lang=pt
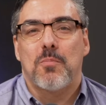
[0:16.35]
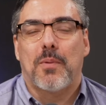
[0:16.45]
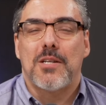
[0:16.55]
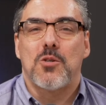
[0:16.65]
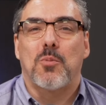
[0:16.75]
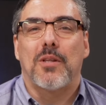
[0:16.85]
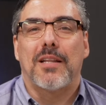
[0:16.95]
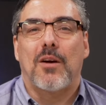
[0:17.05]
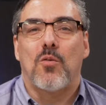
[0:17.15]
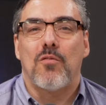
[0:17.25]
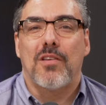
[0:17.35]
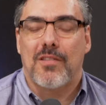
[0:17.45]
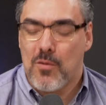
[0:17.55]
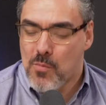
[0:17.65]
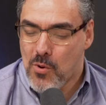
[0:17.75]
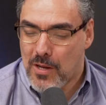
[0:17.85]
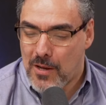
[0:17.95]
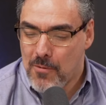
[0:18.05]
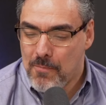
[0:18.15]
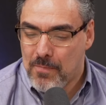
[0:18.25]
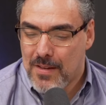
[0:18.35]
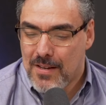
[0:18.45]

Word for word: para a gente poder estar tá conversando um pouquinho.